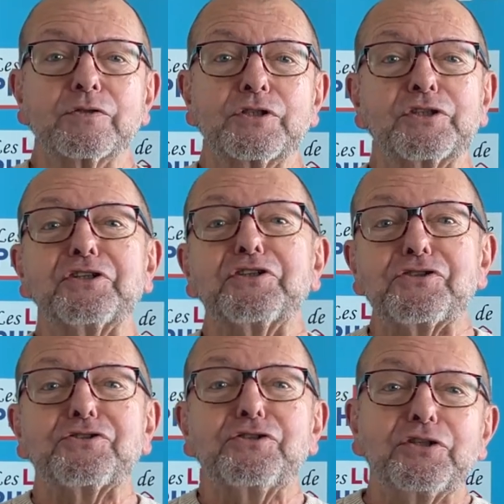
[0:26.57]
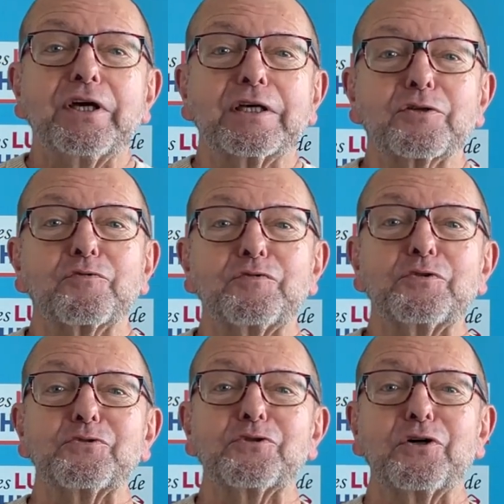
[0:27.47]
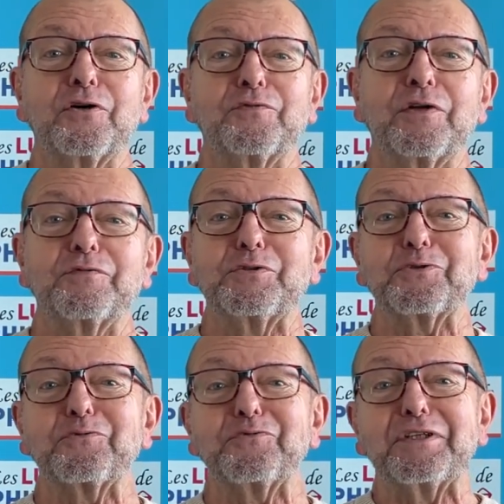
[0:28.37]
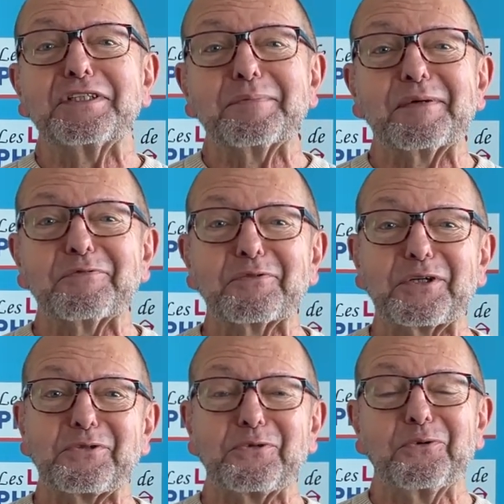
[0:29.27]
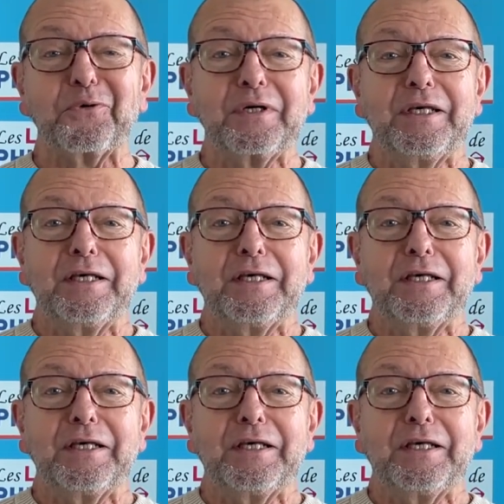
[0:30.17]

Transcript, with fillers: J'étais destiné à être philosophe, la philosophie était ma vocation,